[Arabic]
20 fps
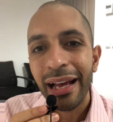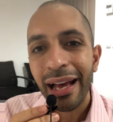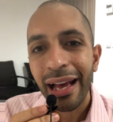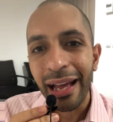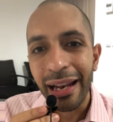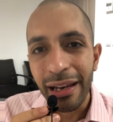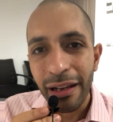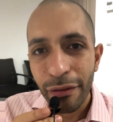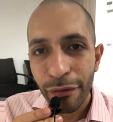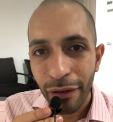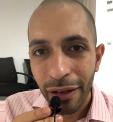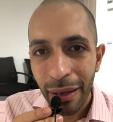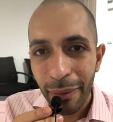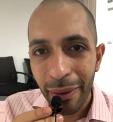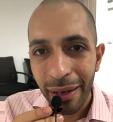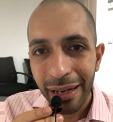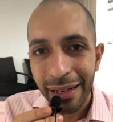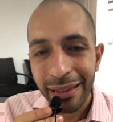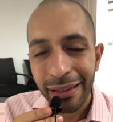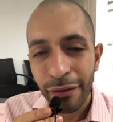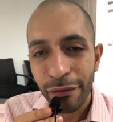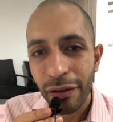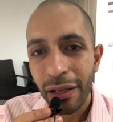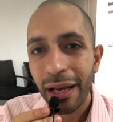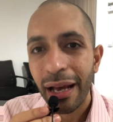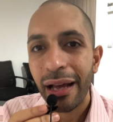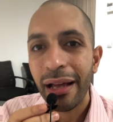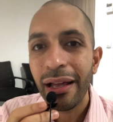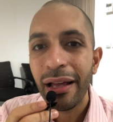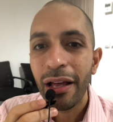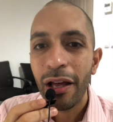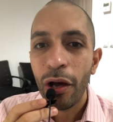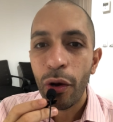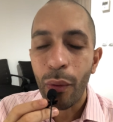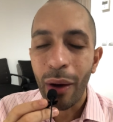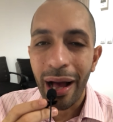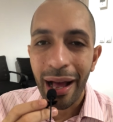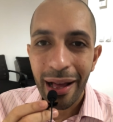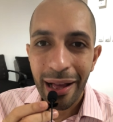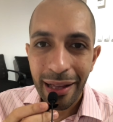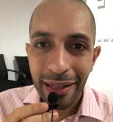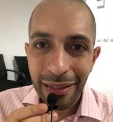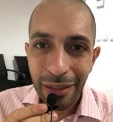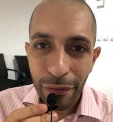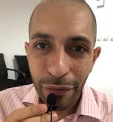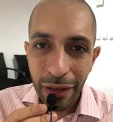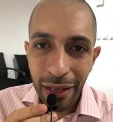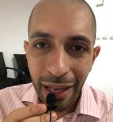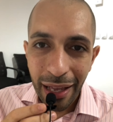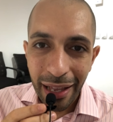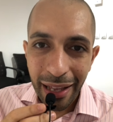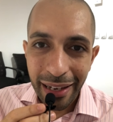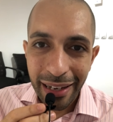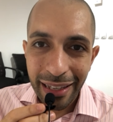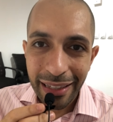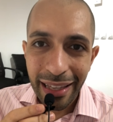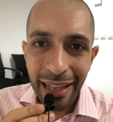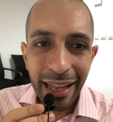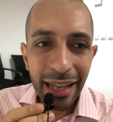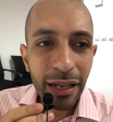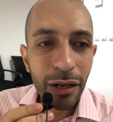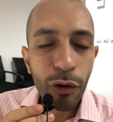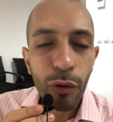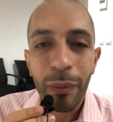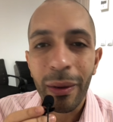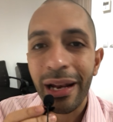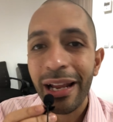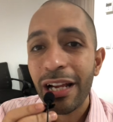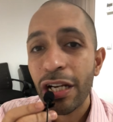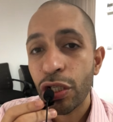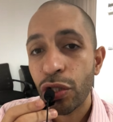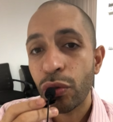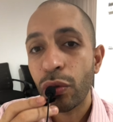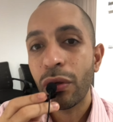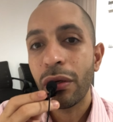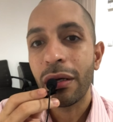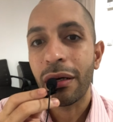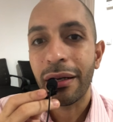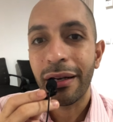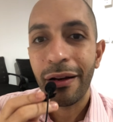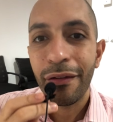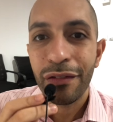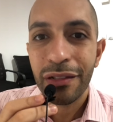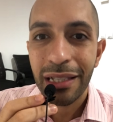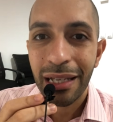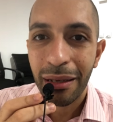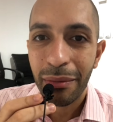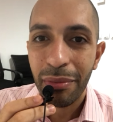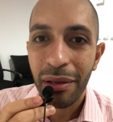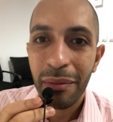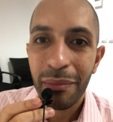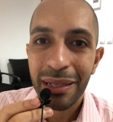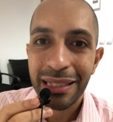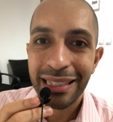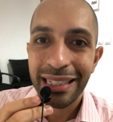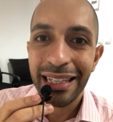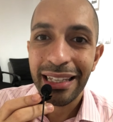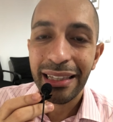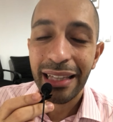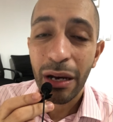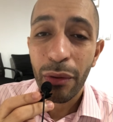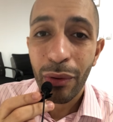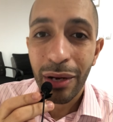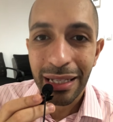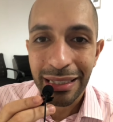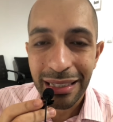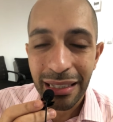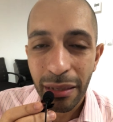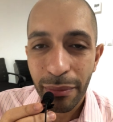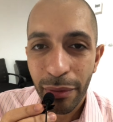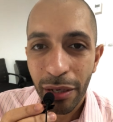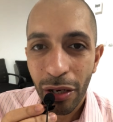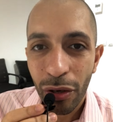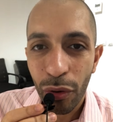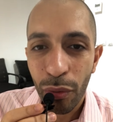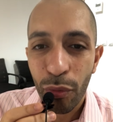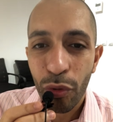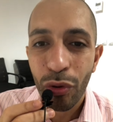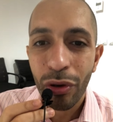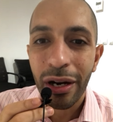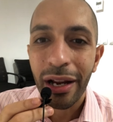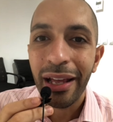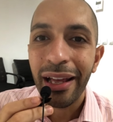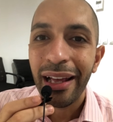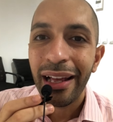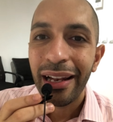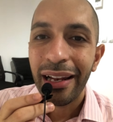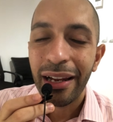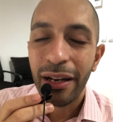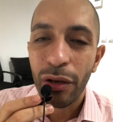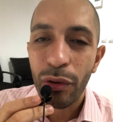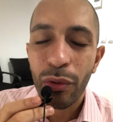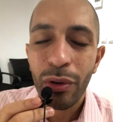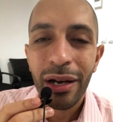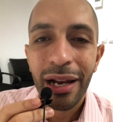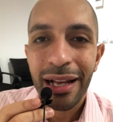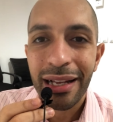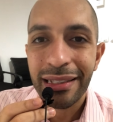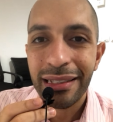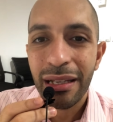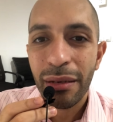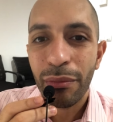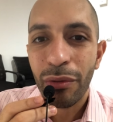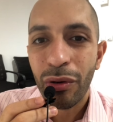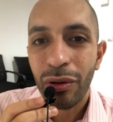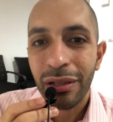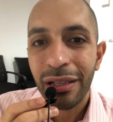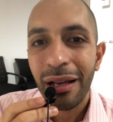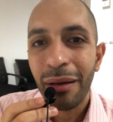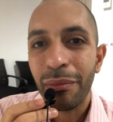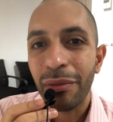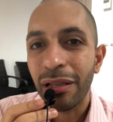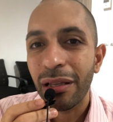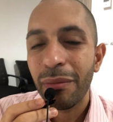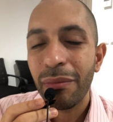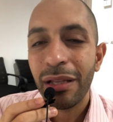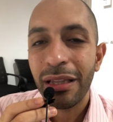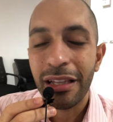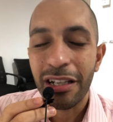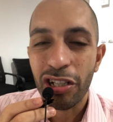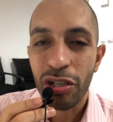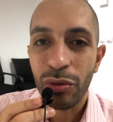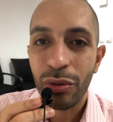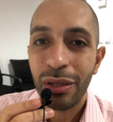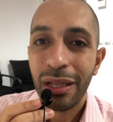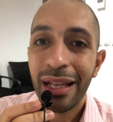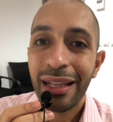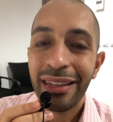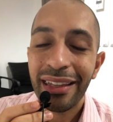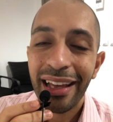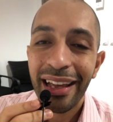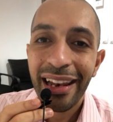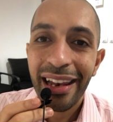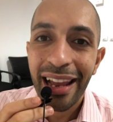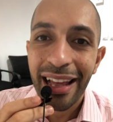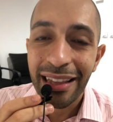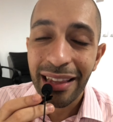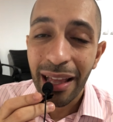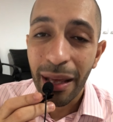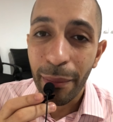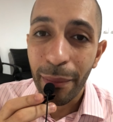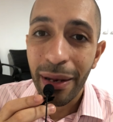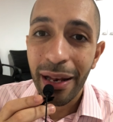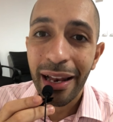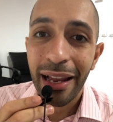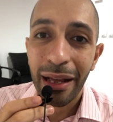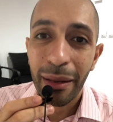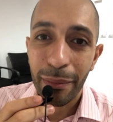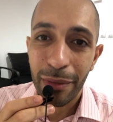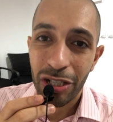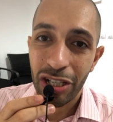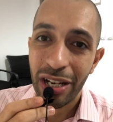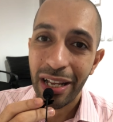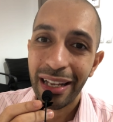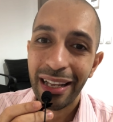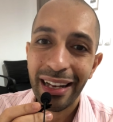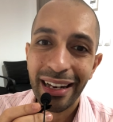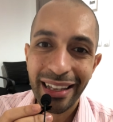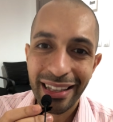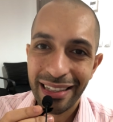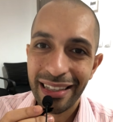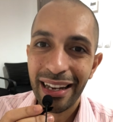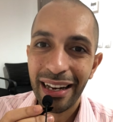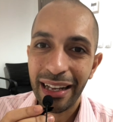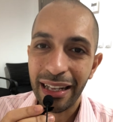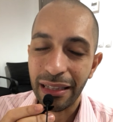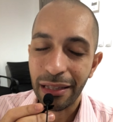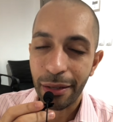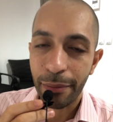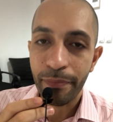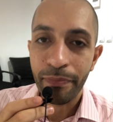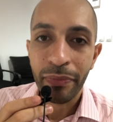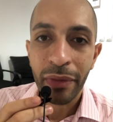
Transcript: خليك في الجامعه اللي انت فيها وحققت فيها النتائج وبلاش ترهق نفسك بمزيد او كثير من الامور لان كل هذه المواضيع من من ضمن التشتتات اللي هتعمل لك مشاكل كتيرة جدا